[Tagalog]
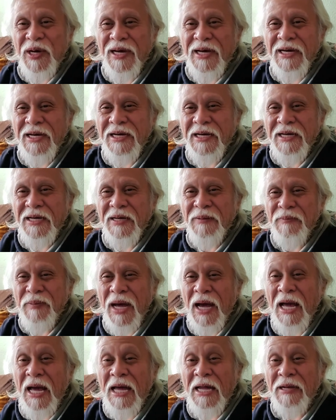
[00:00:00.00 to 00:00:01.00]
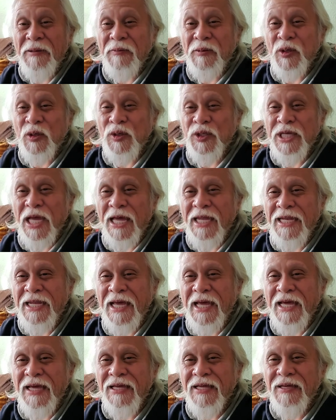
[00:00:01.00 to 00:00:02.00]
ang uh, pangarap ko
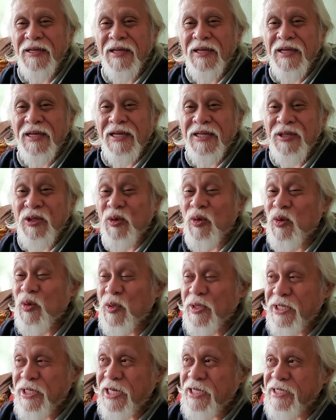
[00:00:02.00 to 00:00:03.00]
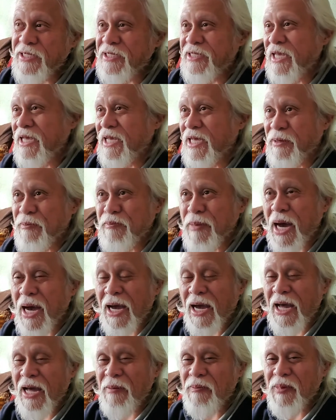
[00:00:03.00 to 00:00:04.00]
sana tungkol dyan sa
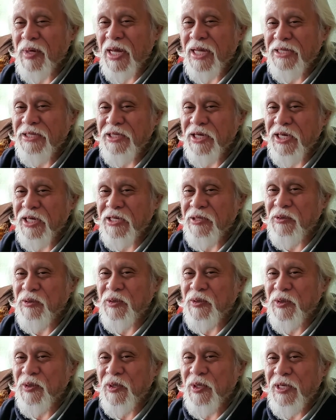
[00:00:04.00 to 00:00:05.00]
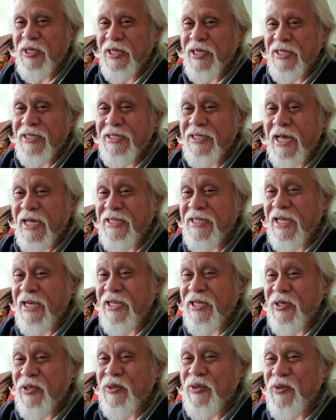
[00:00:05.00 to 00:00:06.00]
bangka project ko,
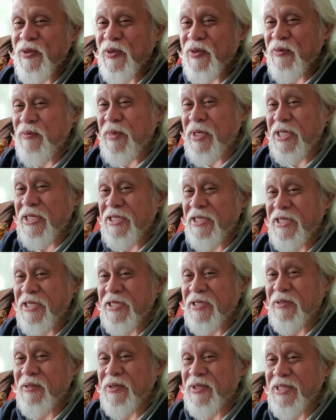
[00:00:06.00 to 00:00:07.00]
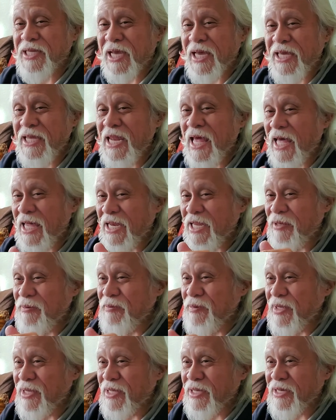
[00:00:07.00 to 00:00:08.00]
dadaling ko yung misis ko sa
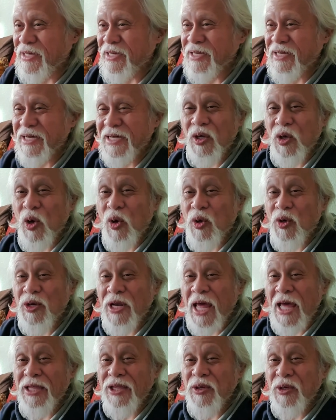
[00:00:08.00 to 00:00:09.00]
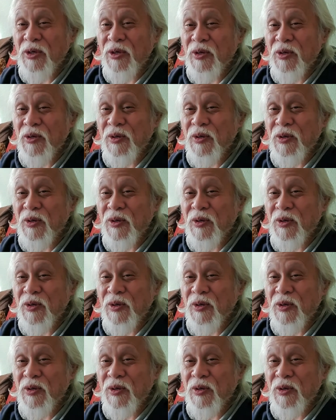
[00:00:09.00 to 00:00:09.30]
ilalim ng Coronado